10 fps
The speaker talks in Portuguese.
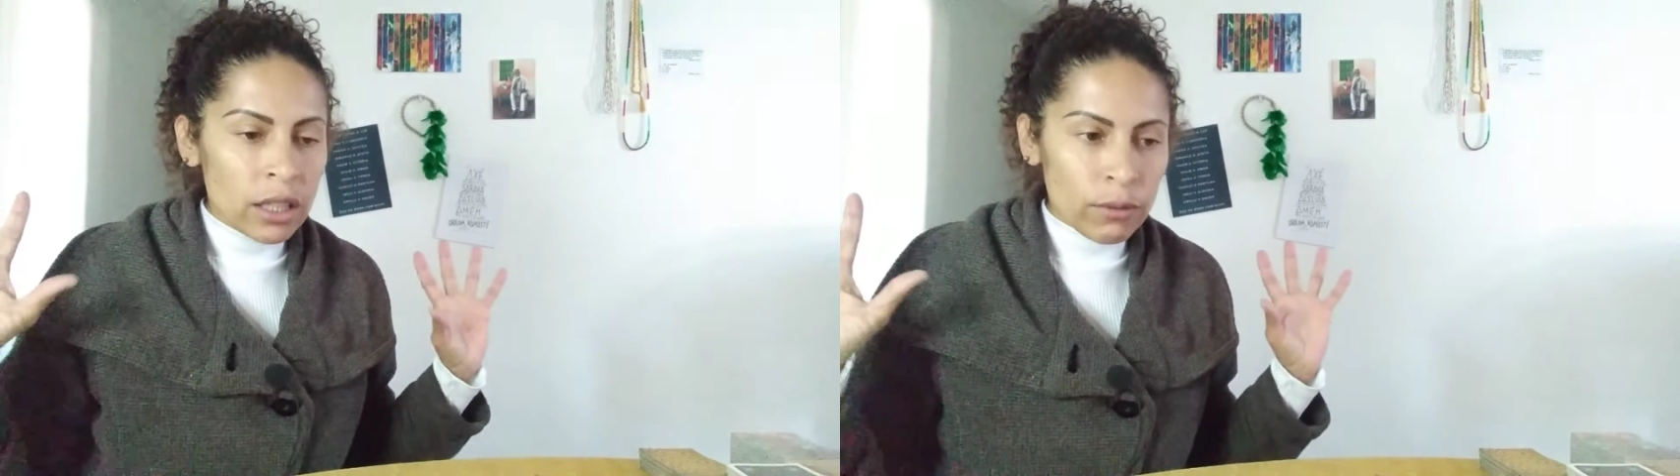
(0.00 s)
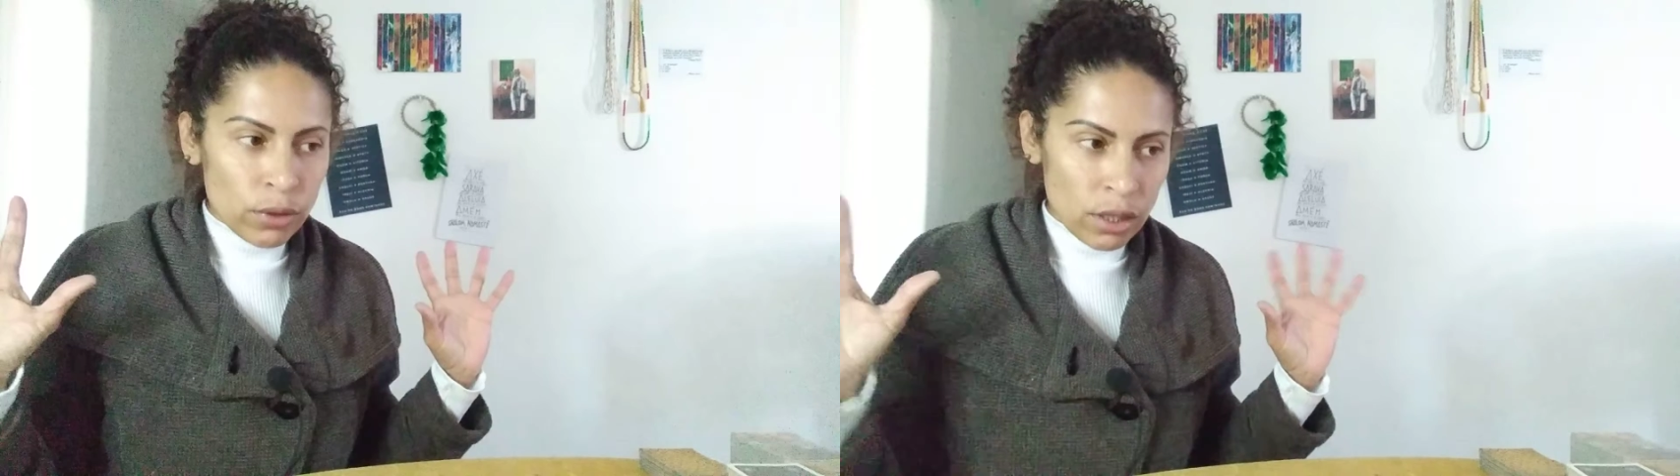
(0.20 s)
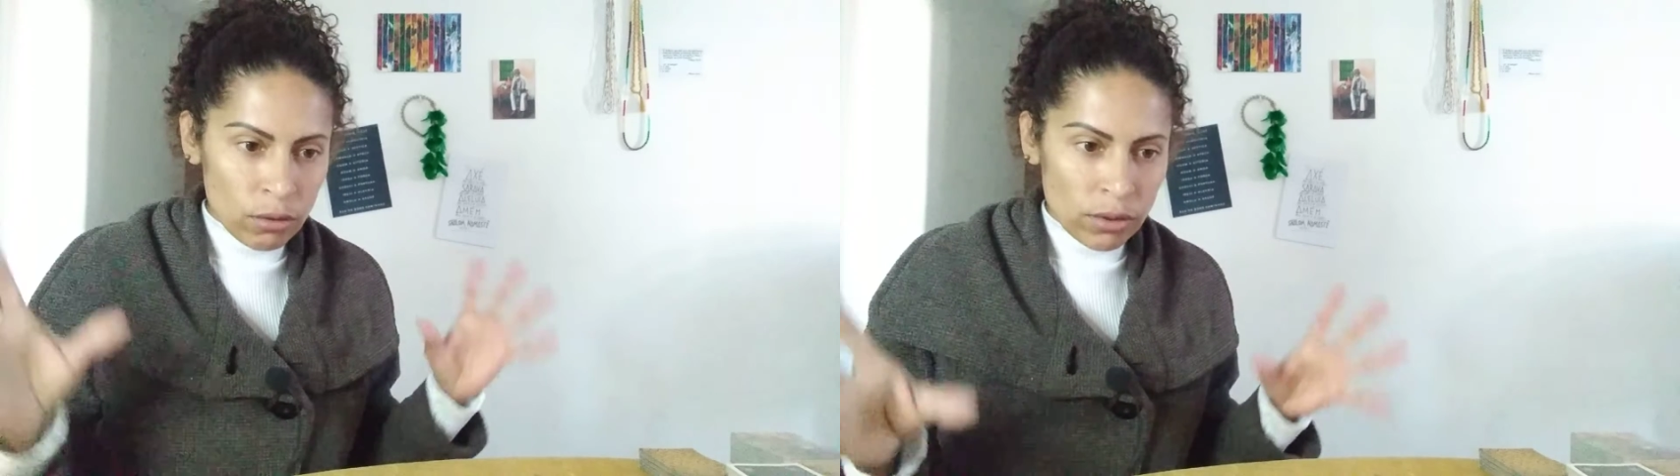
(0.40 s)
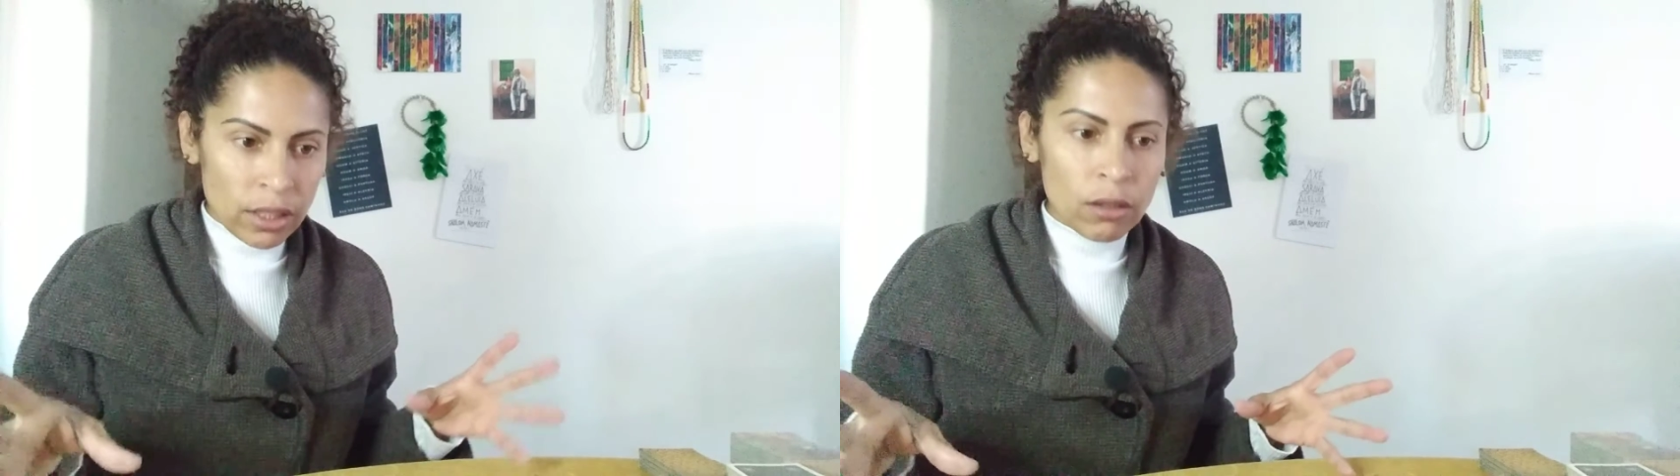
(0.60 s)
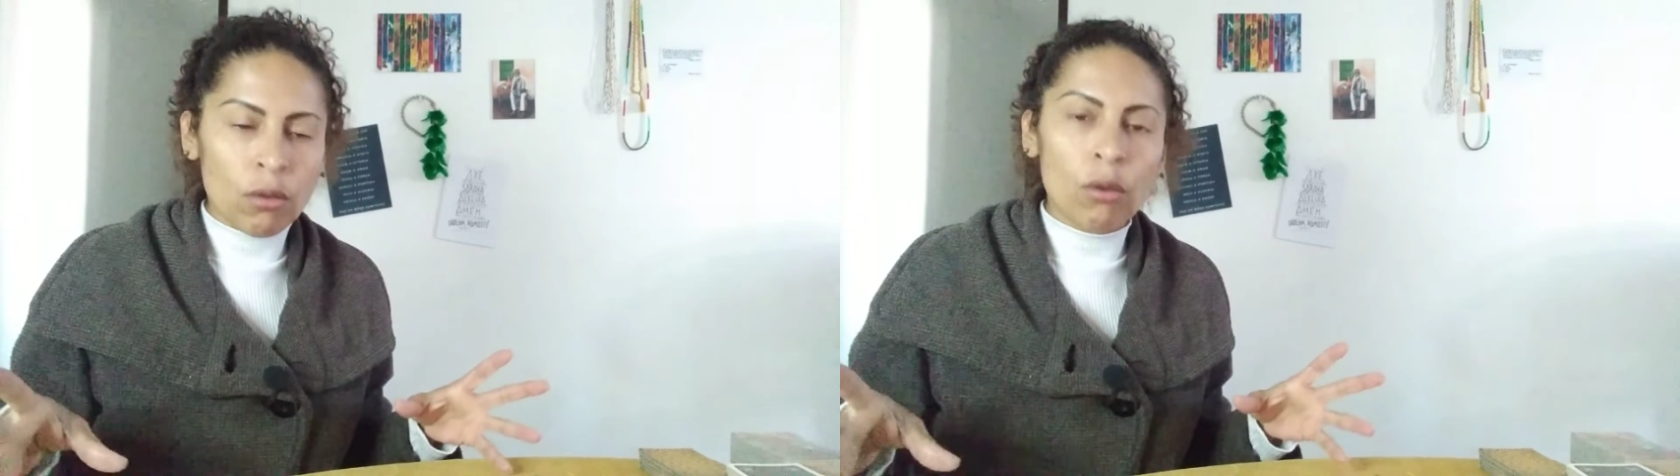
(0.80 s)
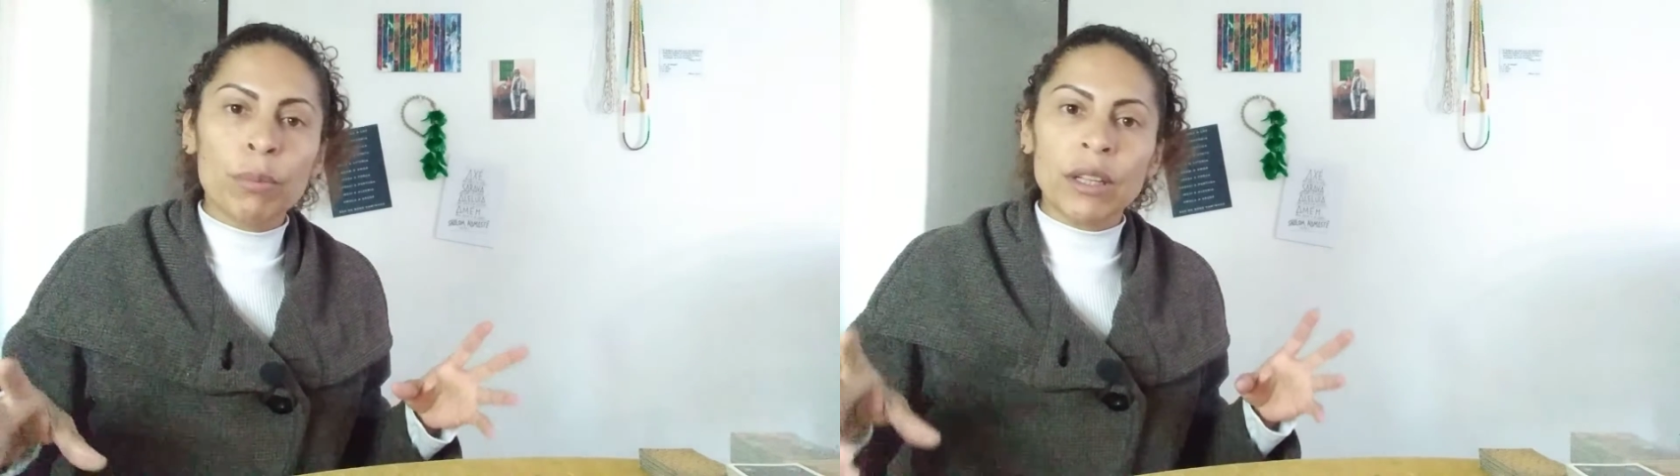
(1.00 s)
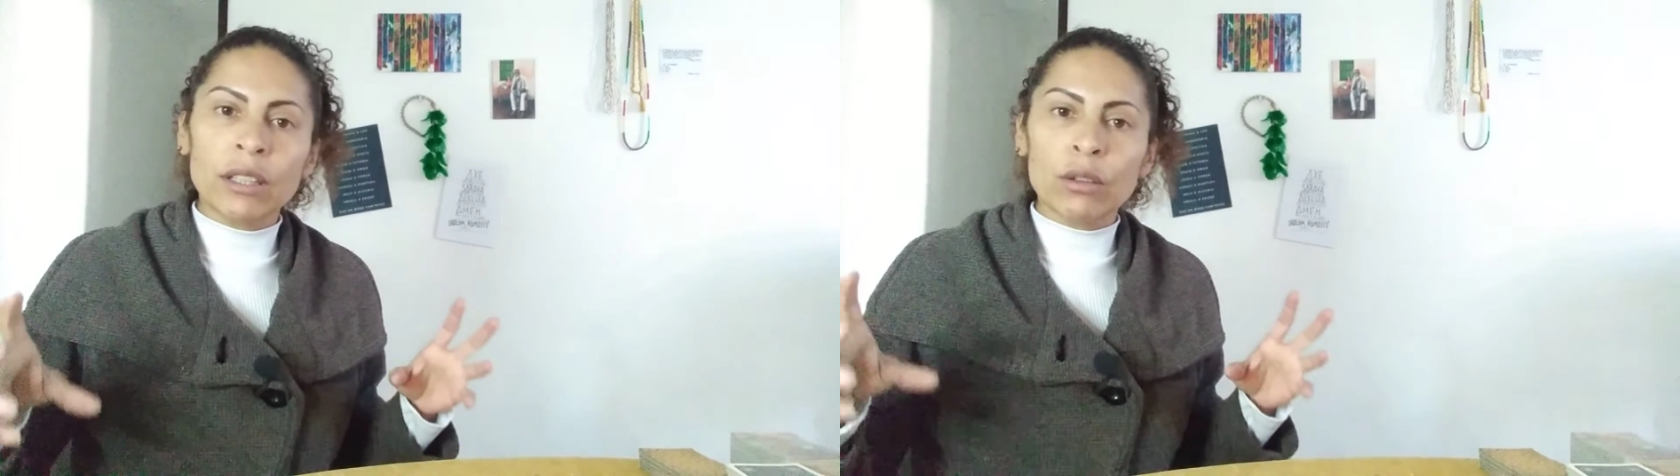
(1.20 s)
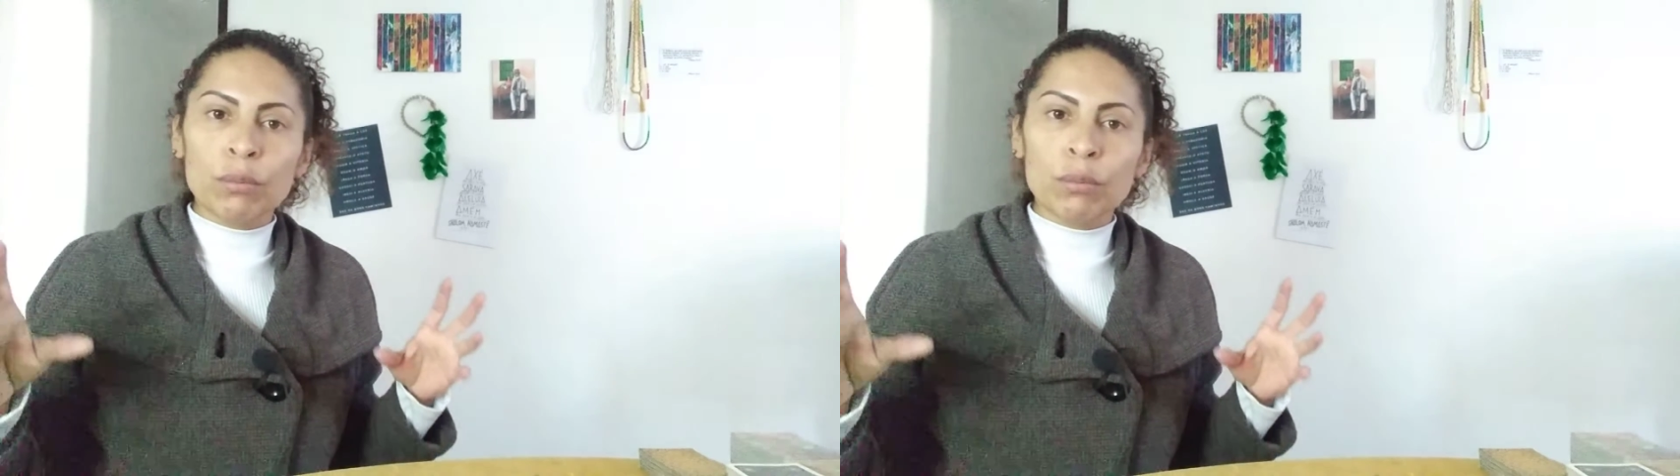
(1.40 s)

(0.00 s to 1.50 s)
que você consegue compreender